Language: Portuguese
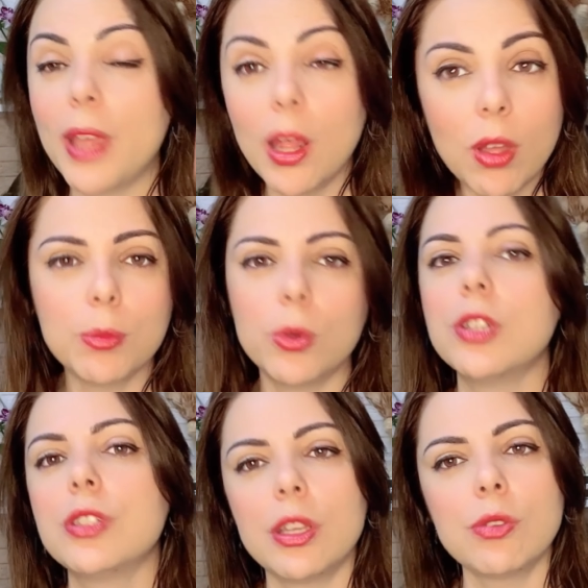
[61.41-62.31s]
Pelo amor
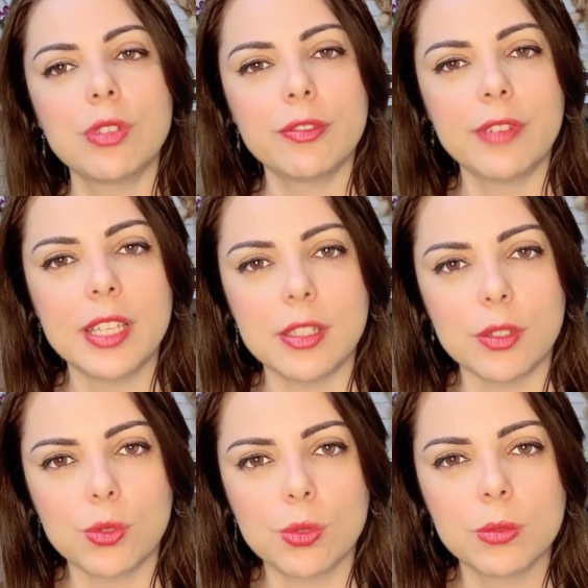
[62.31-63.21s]
de Deus, não faz
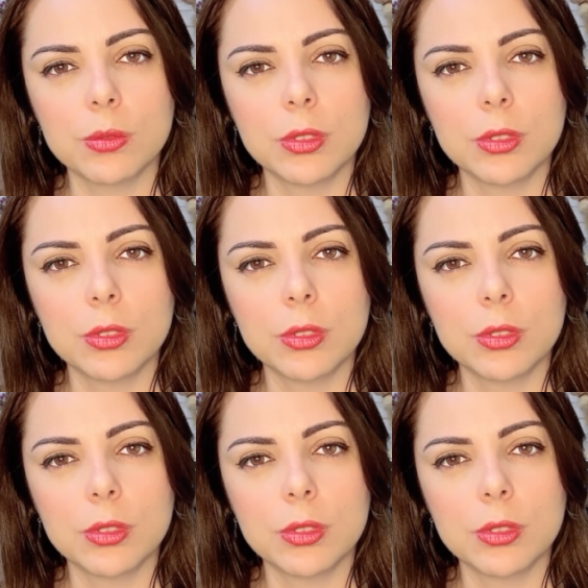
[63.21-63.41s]
isso.